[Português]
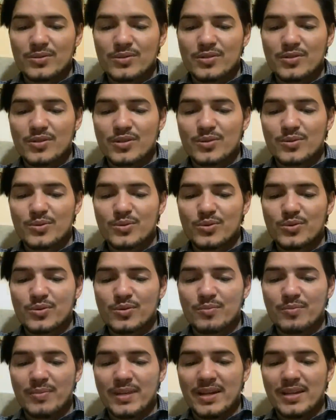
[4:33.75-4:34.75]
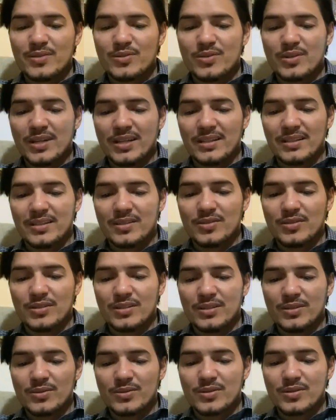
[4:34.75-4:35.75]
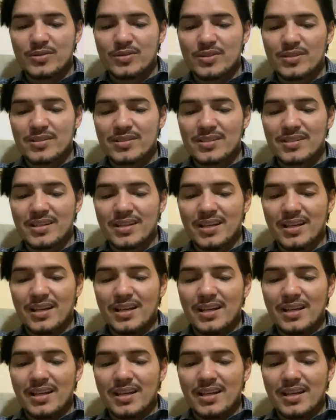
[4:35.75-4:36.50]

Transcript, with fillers: e Jesus de pé à direita de Deus e disse: